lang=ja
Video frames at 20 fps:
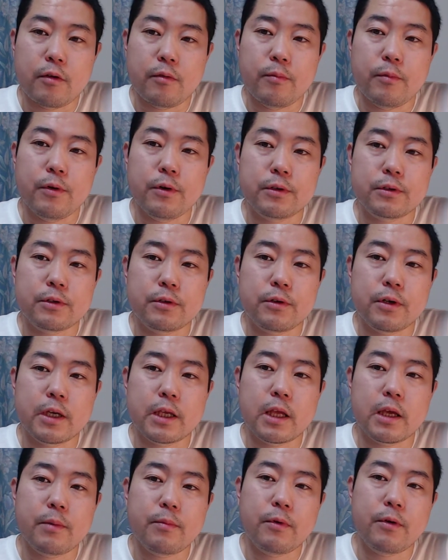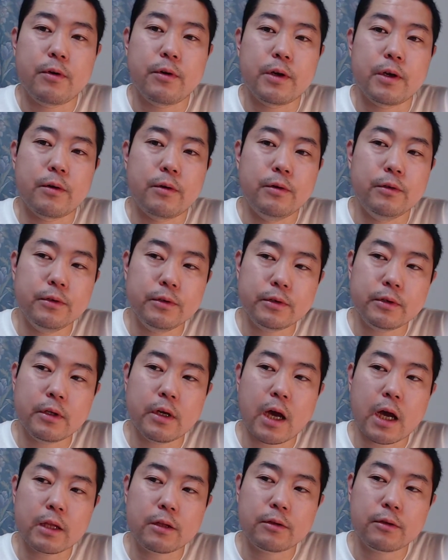ももうそれでもう本当
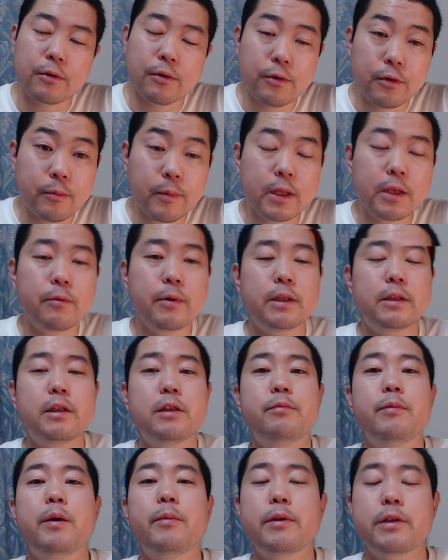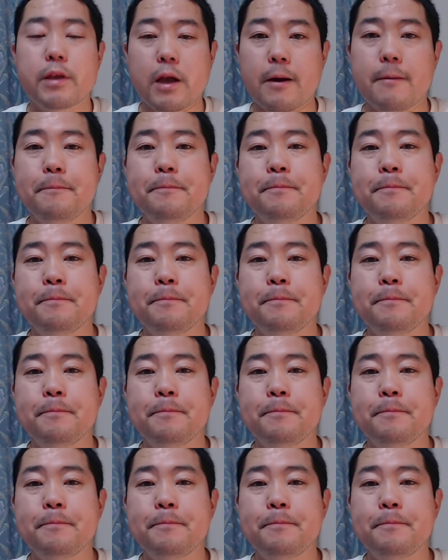にあっという間に終わってしまいました